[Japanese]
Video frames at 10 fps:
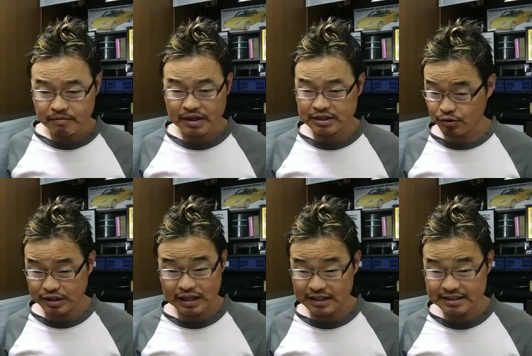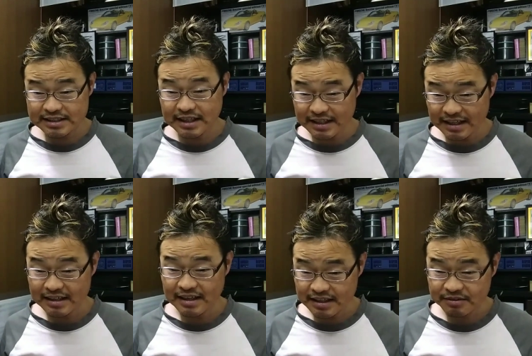まあそんな感じか
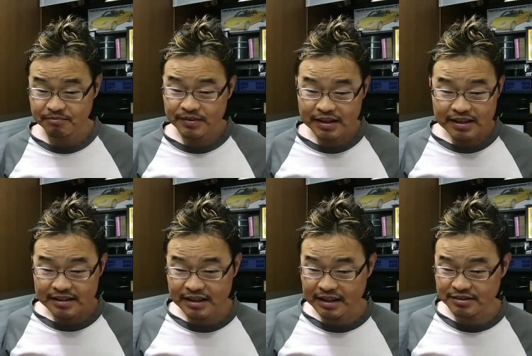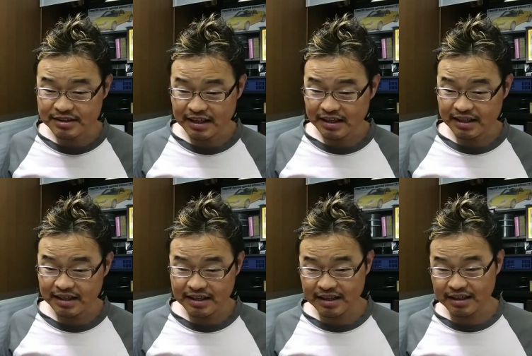な。はい。でですね、
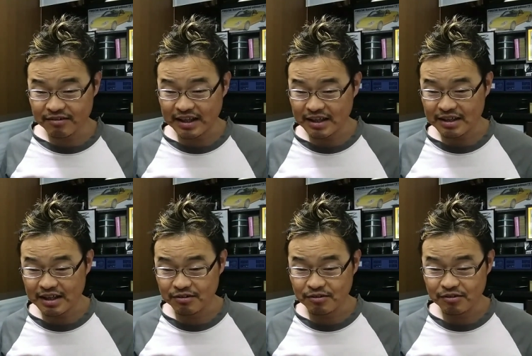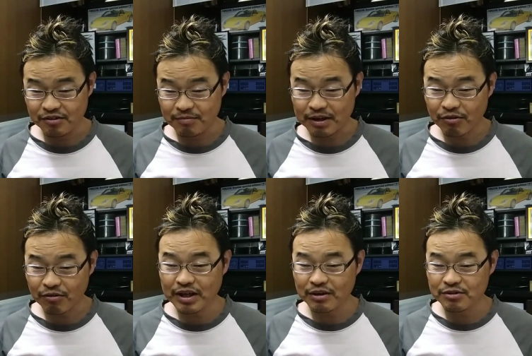えー、っとね、あのー、まあ、
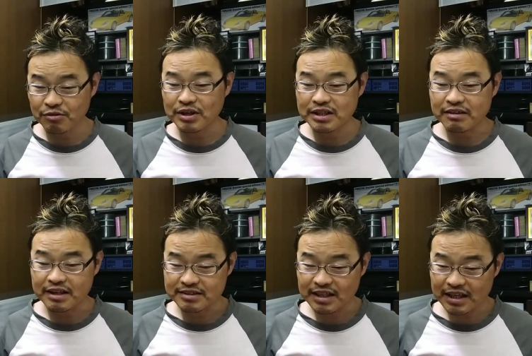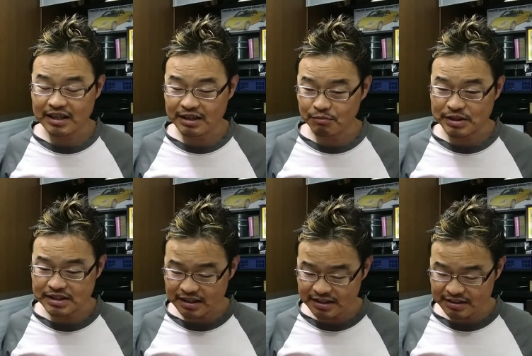今回の動画ではですね、あの、まあ、
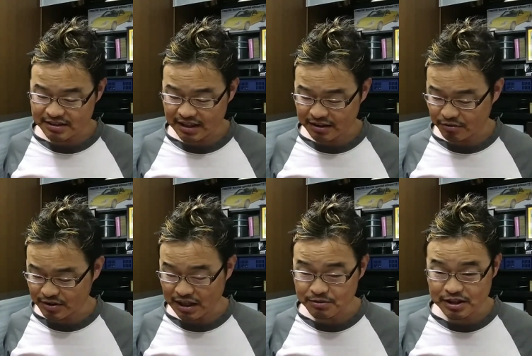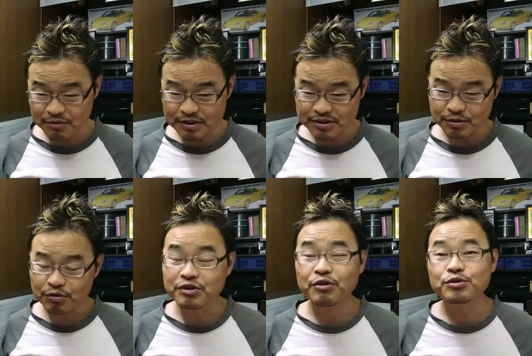さらにですね、このタイムセール祭り
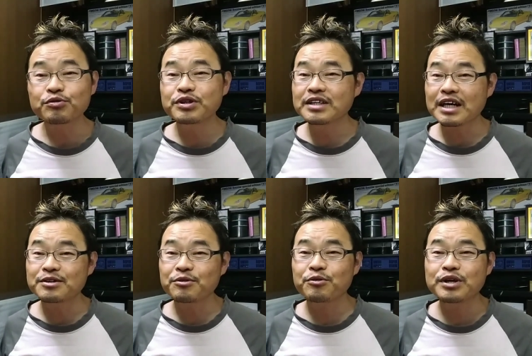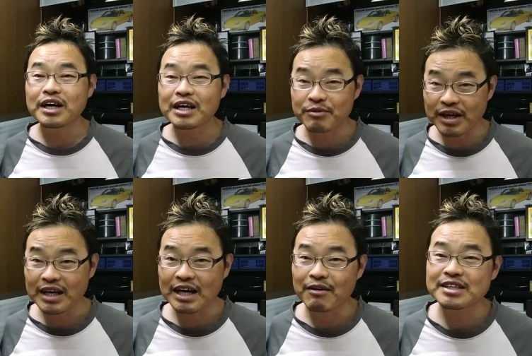をお得に買う方法なんかも
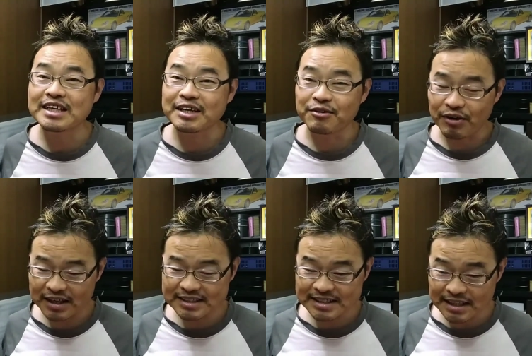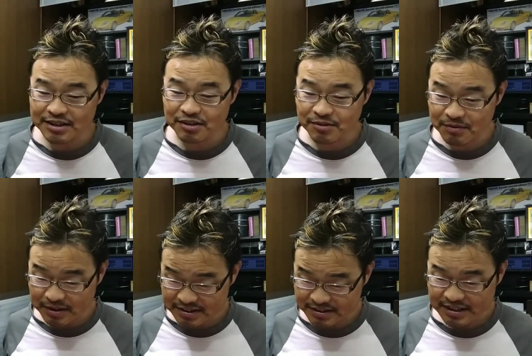ね、合わせてあの、お話ししたいと思い
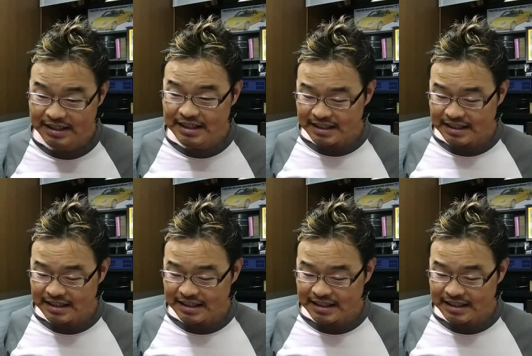ます。